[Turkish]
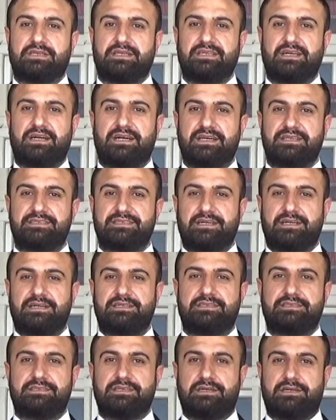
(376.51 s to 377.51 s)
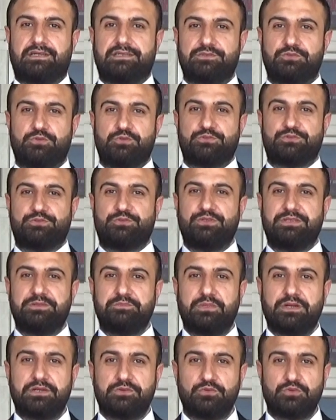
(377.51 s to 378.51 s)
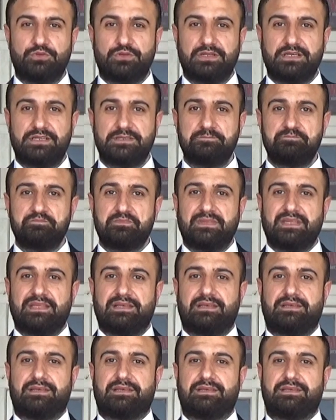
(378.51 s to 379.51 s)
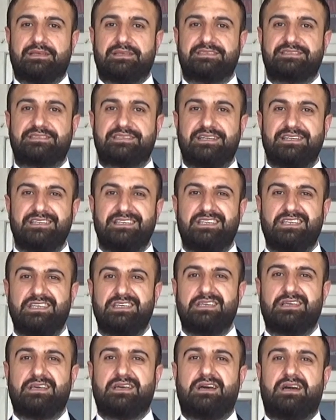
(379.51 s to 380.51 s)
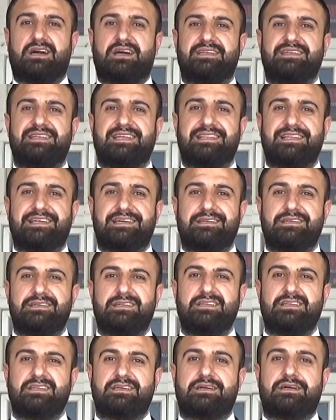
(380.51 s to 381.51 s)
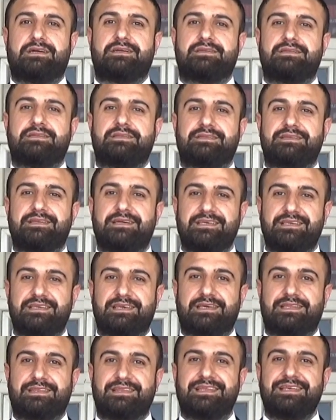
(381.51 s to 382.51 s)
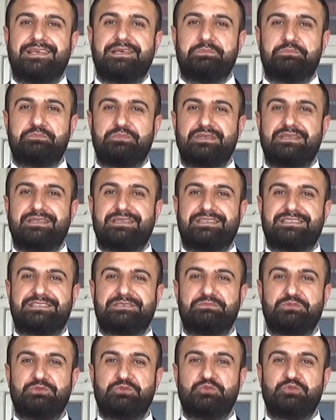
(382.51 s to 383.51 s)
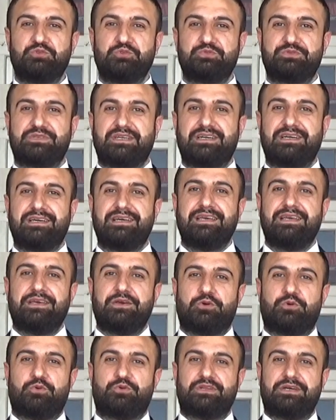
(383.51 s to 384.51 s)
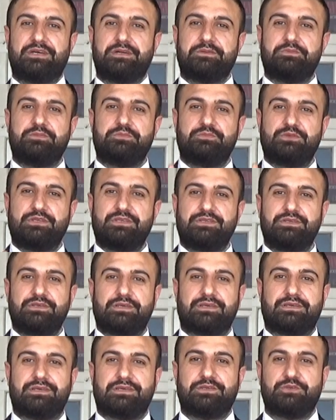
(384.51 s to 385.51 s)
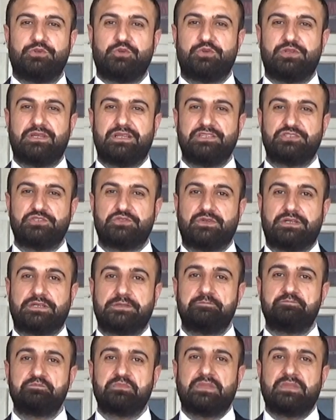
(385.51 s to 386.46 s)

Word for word: Yani hayata adeta ad gözlüğüyle bakıyorlar. E, sanki annelerinin karnındayken bir ismi duyup da ona bir e, yöneliş var.